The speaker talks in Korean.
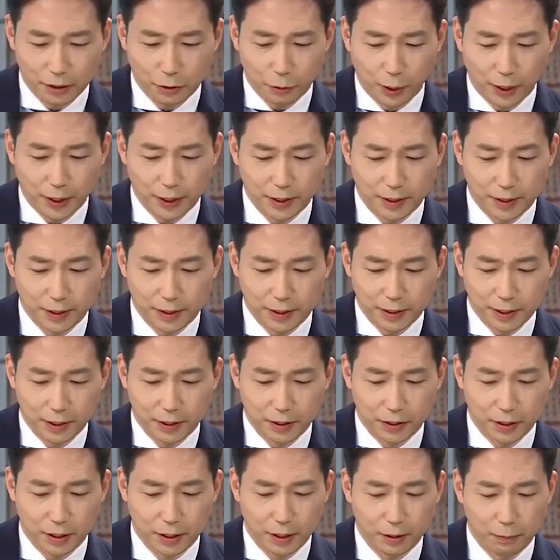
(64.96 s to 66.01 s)

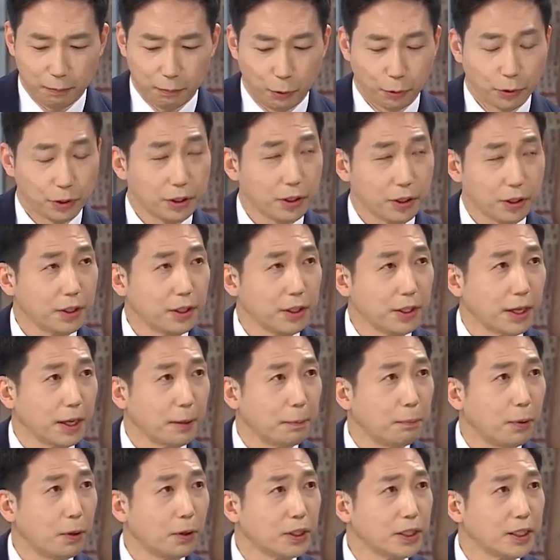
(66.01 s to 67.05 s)
트와이스에서 포지션이
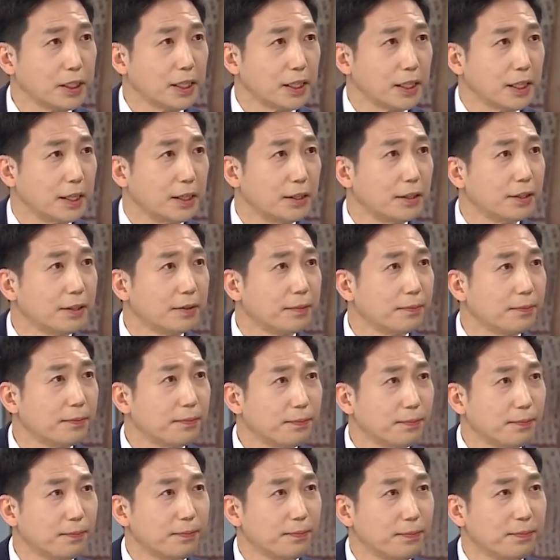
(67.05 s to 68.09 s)
래퍼시잖아요.
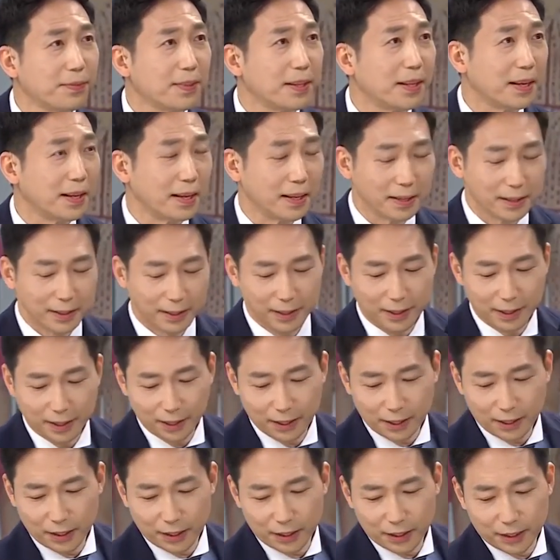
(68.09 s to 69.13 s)
네,
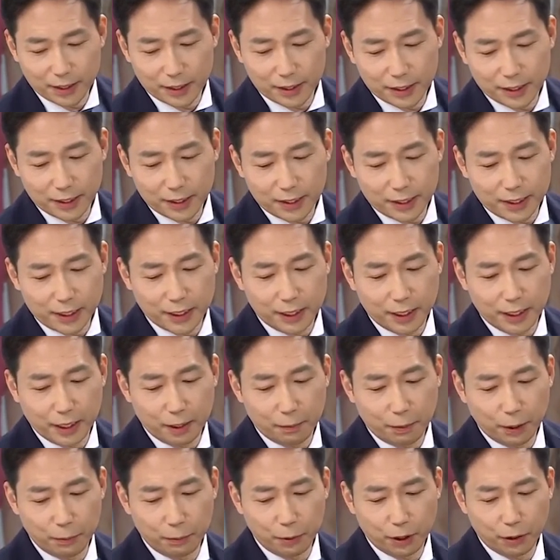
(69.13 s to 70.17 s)

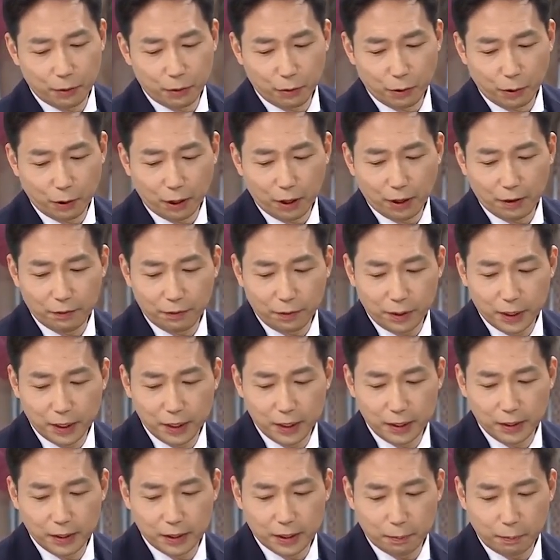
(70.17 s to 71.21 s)
지난해 발표한
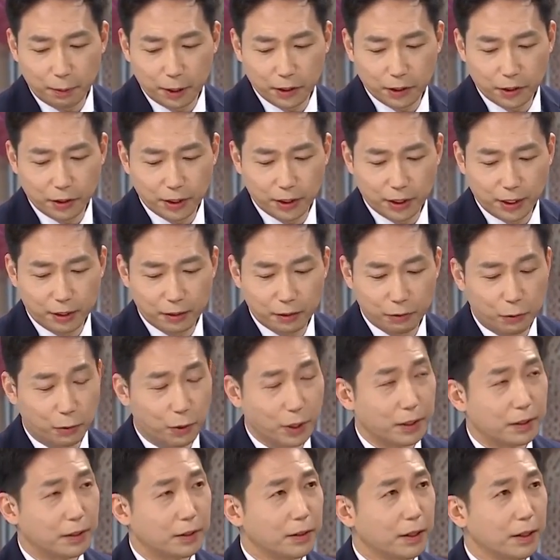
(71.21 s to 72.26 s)
곡필 스페셜이라는
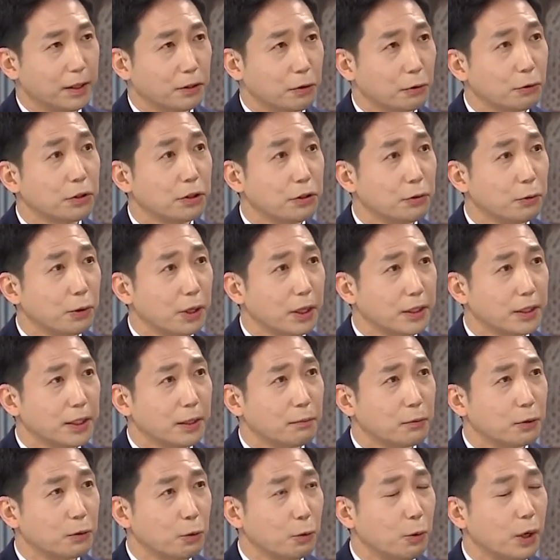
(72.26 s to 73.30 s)
곡이 있는데 저도 그 노래
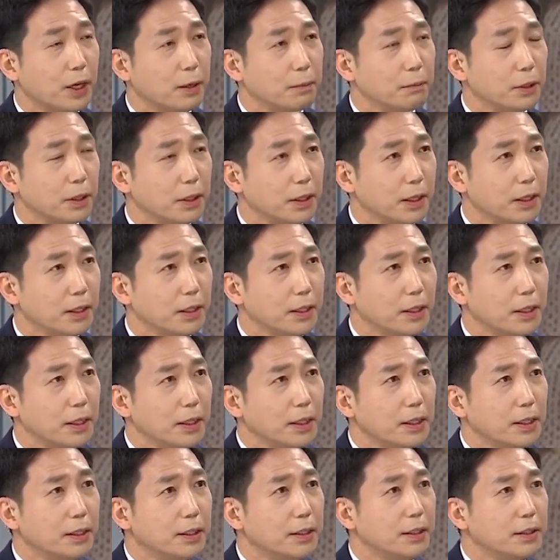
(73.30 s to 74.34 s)
참 좋아합니다. 아,
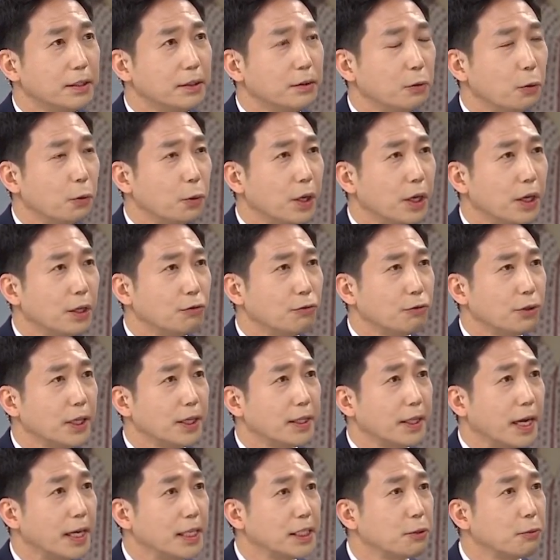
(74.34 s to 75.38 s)
감사합니다. 그 노래
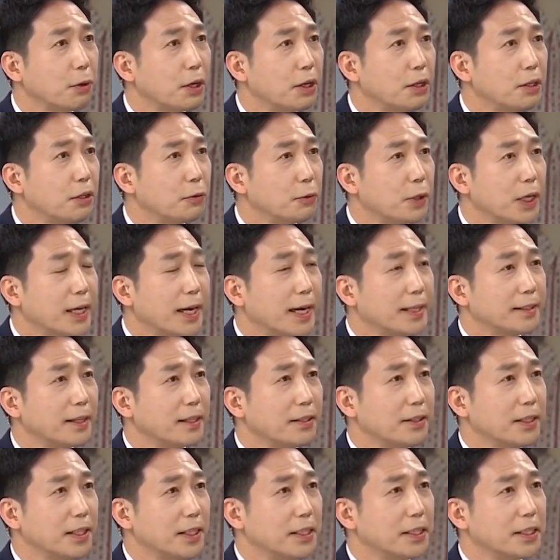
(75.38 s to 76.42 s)
중에 날씨와 관련된
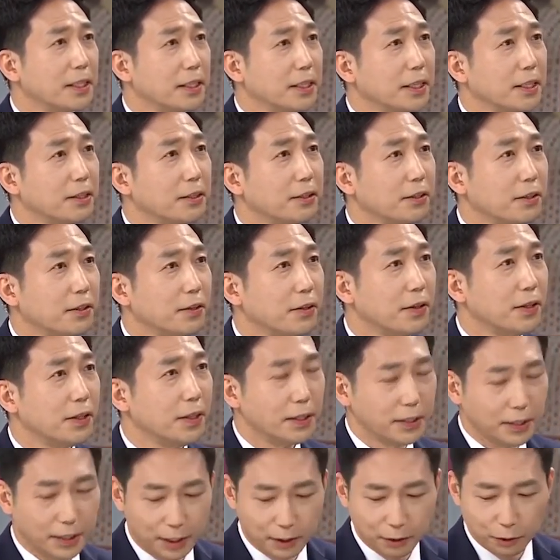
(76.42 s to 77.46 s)
가사들이 있잖아요.
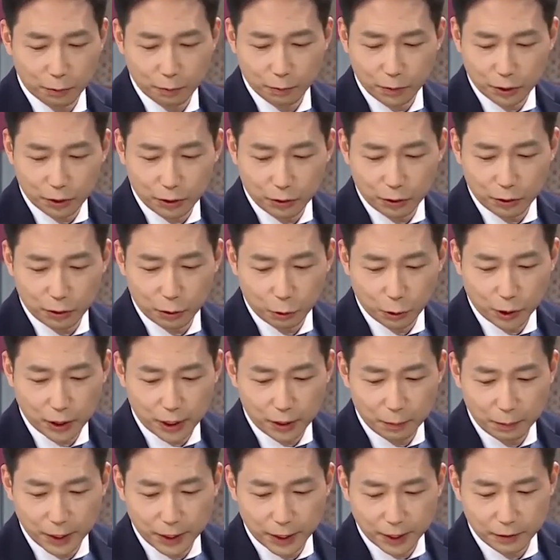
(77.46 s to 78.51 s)
네. 제가 좀
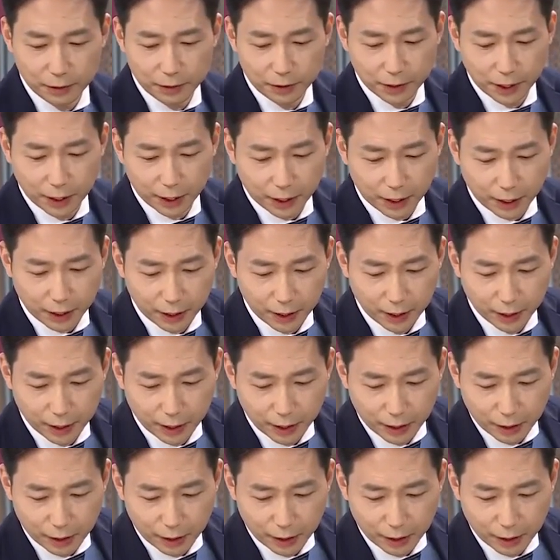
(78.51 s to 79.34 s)
조사를 미리 했는데